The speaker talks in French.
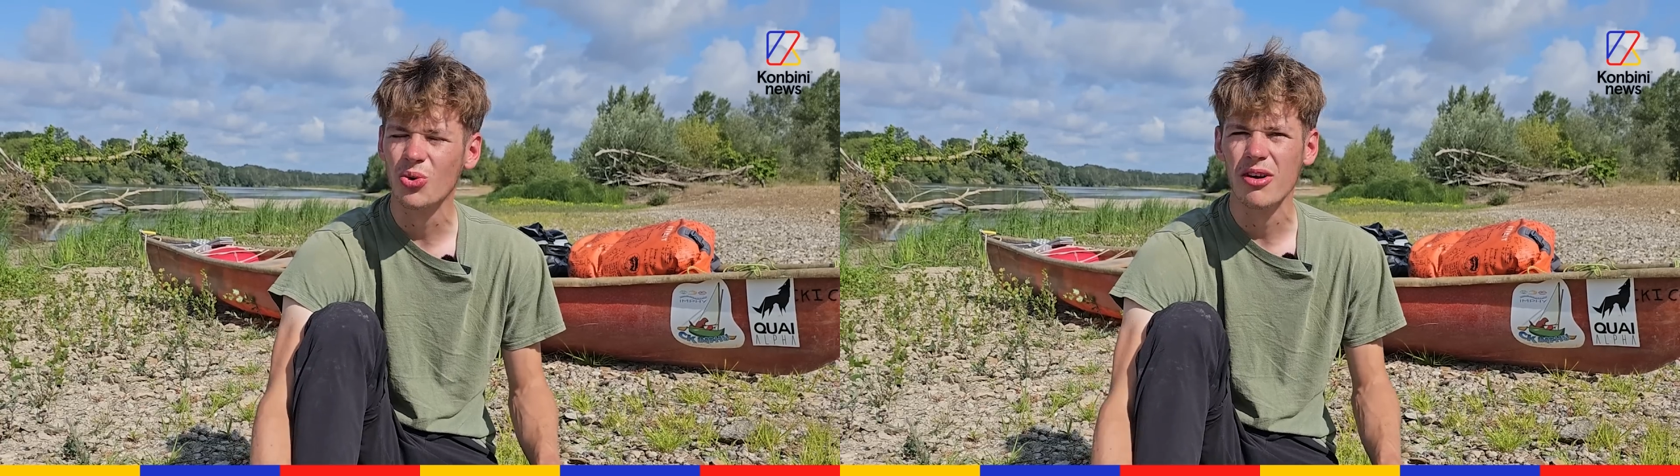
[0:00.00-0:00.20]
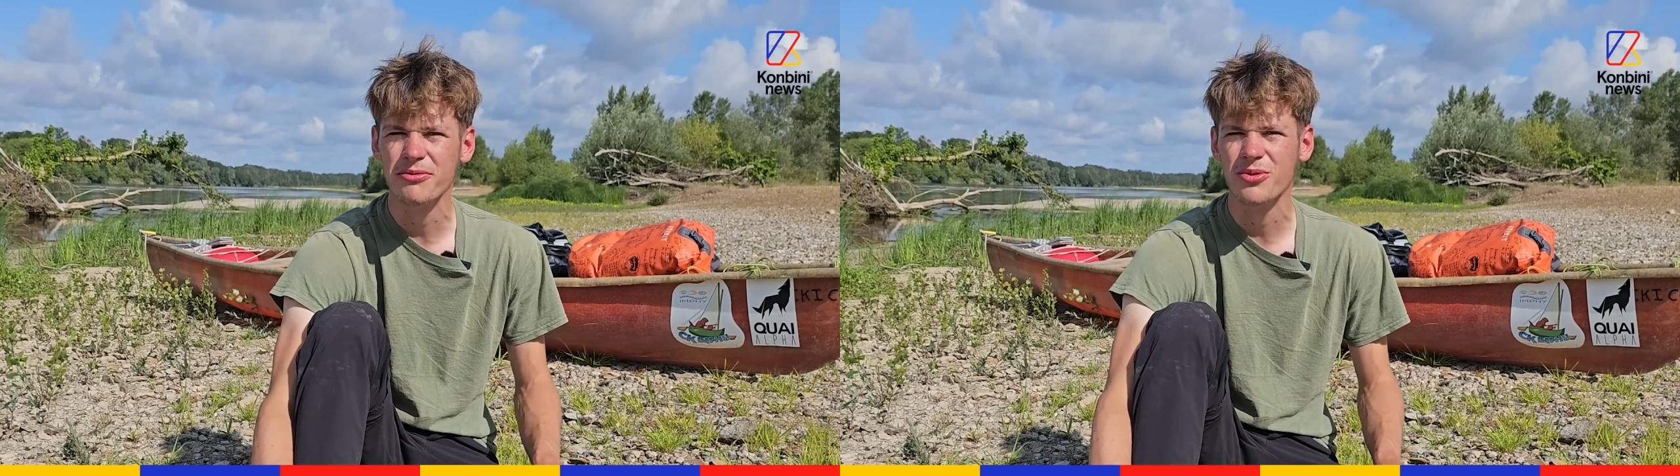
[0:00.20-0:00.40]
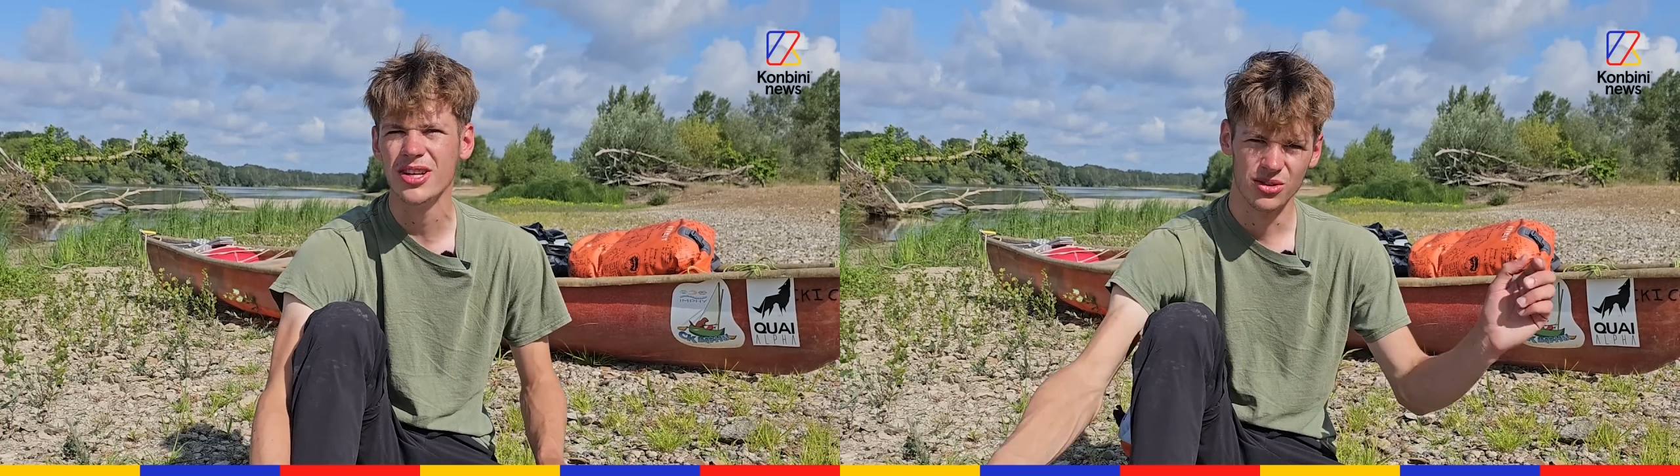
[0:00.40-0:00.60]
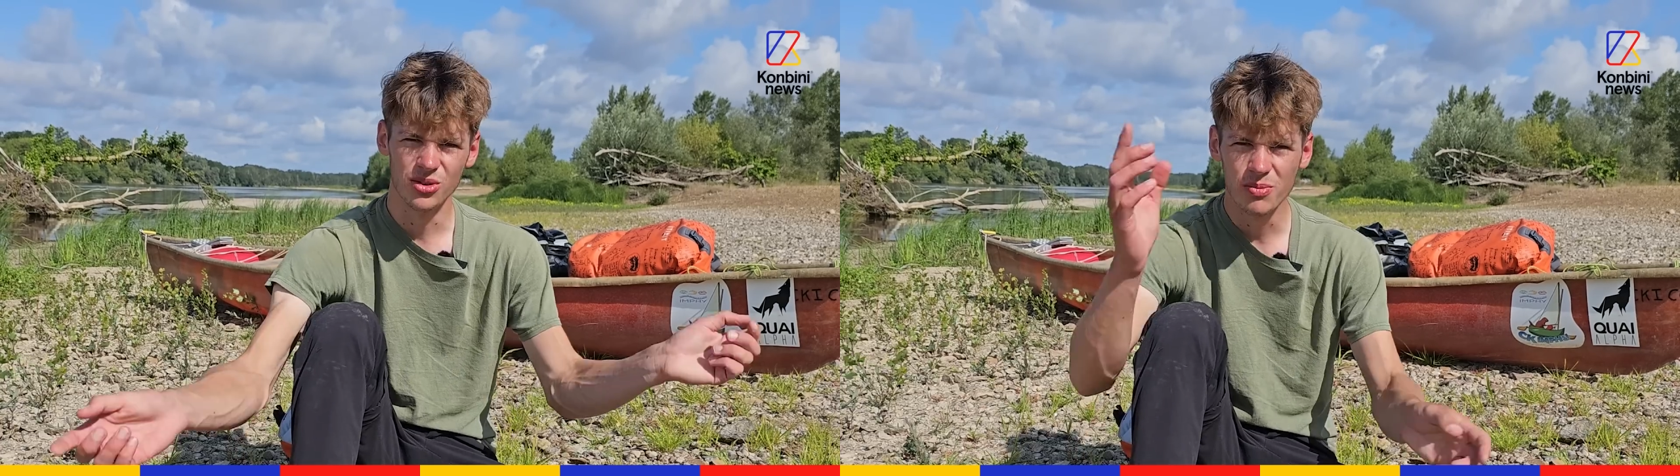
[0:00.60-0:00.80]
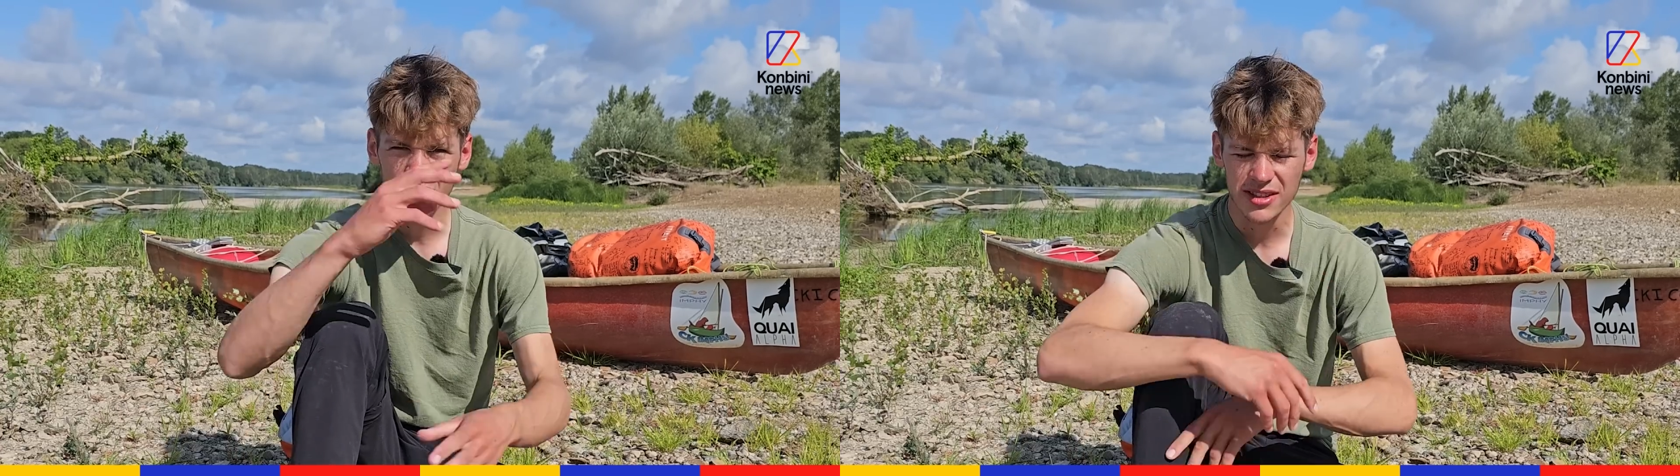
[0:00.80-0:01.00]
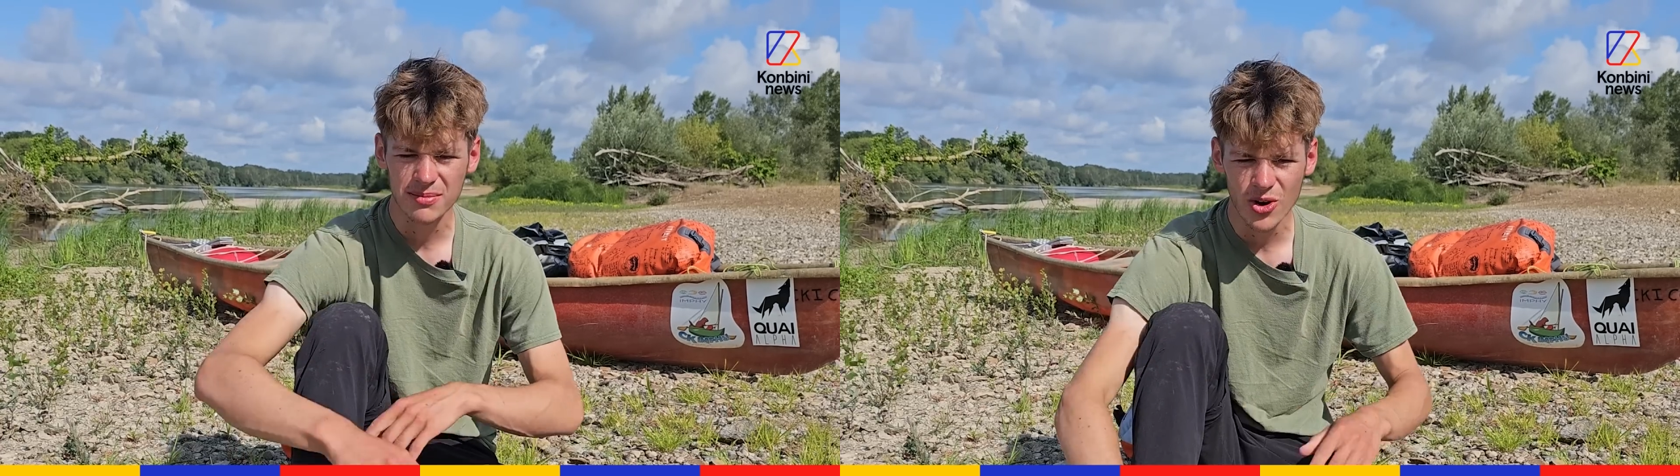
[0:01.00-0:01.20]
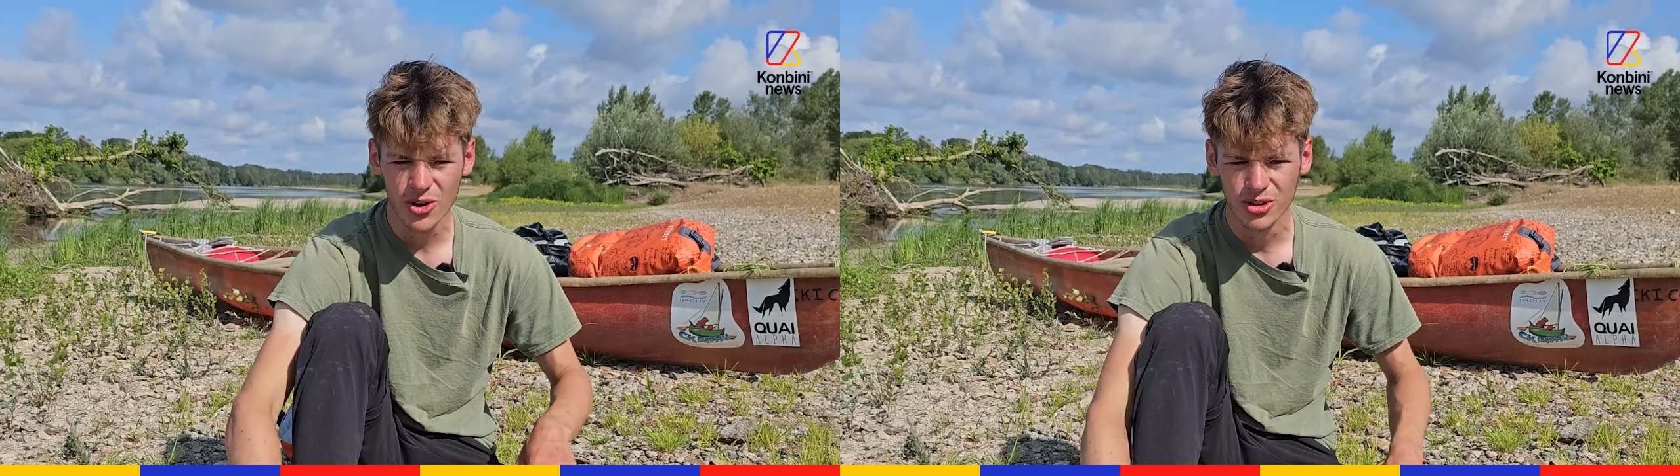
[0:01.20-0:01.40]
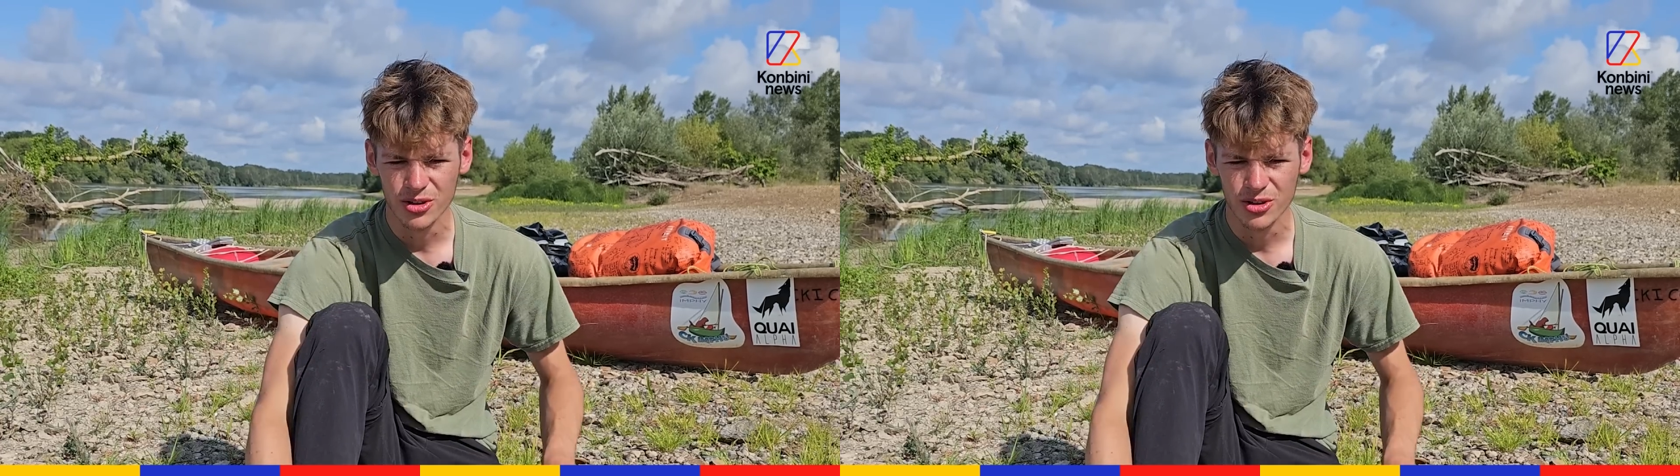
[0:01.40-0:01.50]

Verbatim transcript: trois fois de complètement